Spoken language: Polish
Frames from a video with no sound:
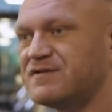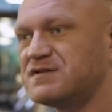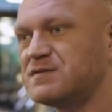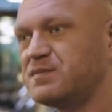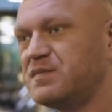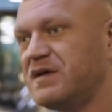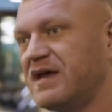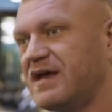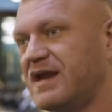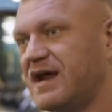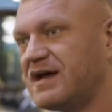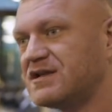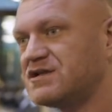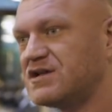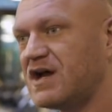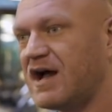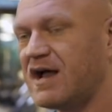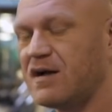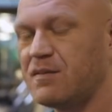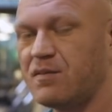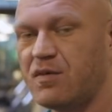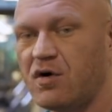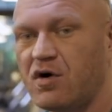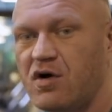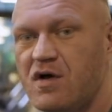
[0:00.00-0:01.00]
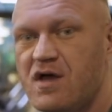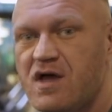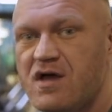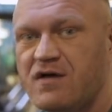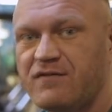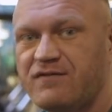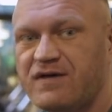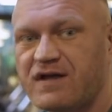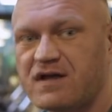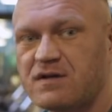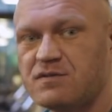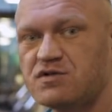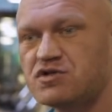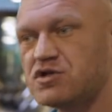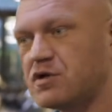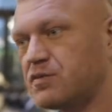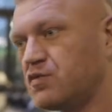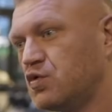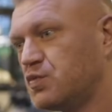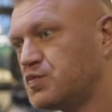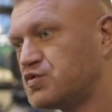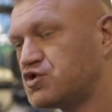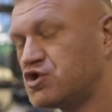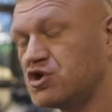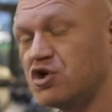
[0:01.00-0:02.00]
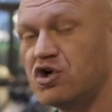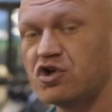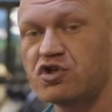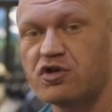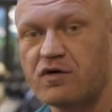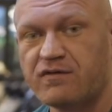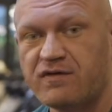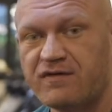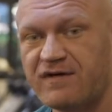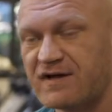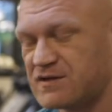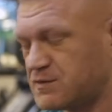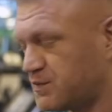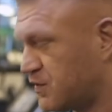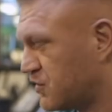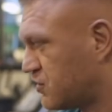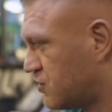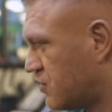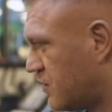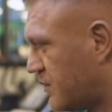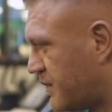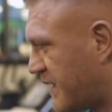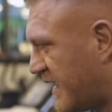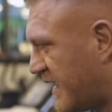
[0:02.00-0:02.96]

wspierać albo w jakimś stopniu przygotowywać pod tą